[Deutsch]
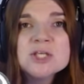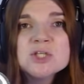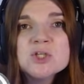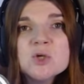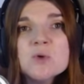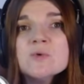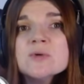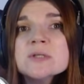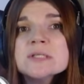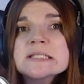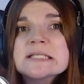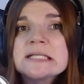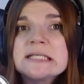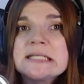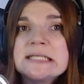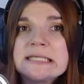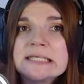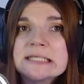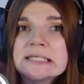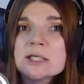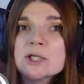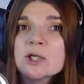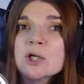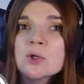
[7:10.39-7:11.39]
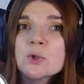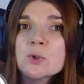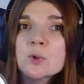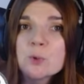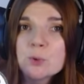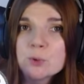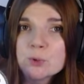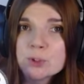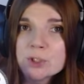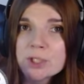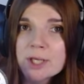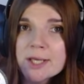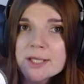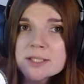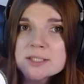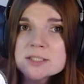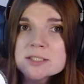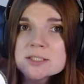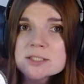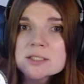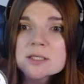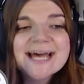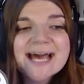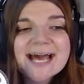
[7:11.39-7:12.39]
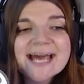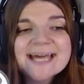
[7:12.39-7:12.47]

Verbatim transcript: Jungsklicke gegründet